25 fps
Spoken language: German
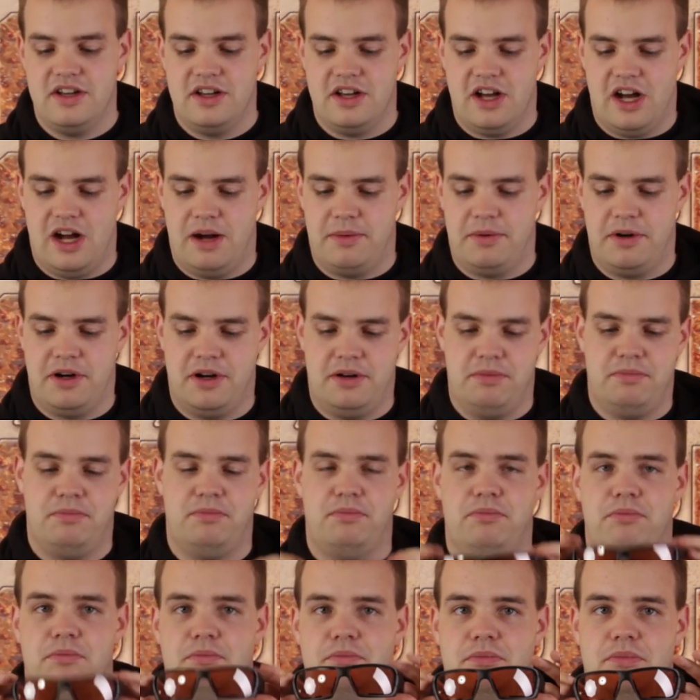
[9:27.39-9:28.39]
Aber
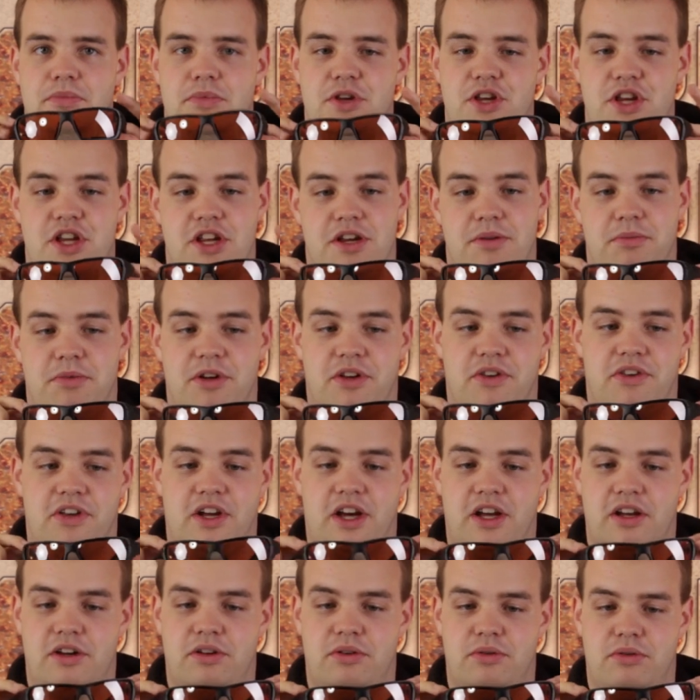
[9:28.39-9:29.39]
jedem das
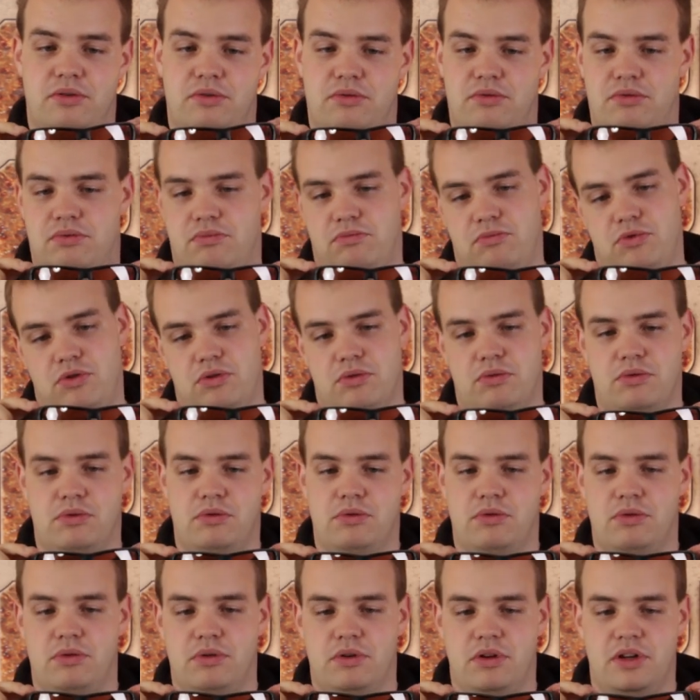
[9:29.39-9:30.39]
seine und ja,
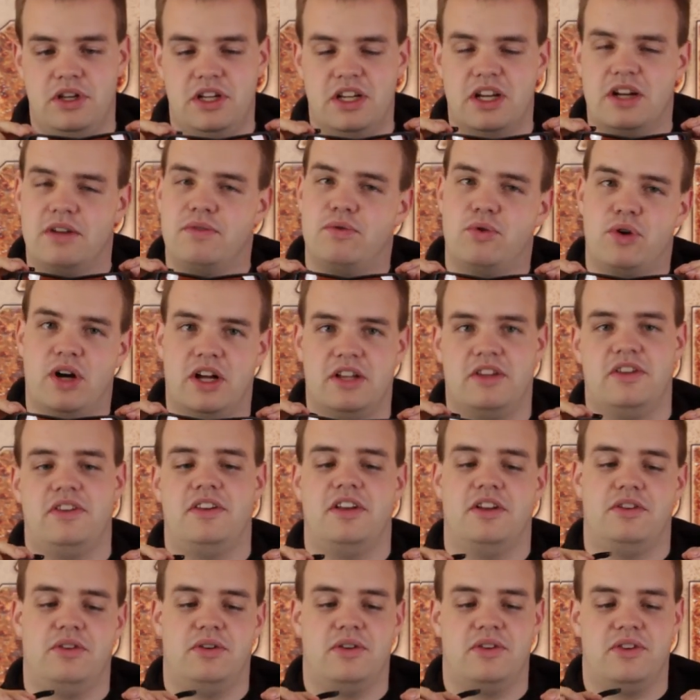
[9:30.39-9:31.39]
irgendwo hat es ja
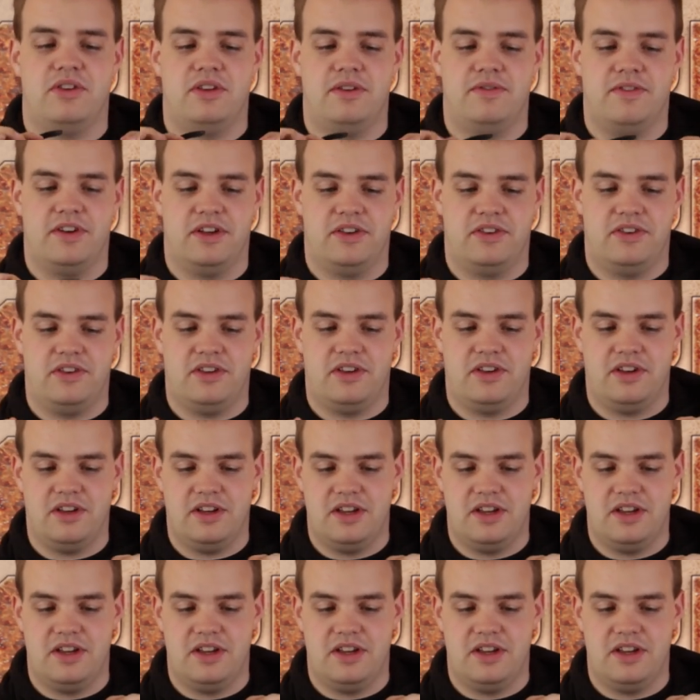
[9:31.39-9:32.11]
trotzdem was.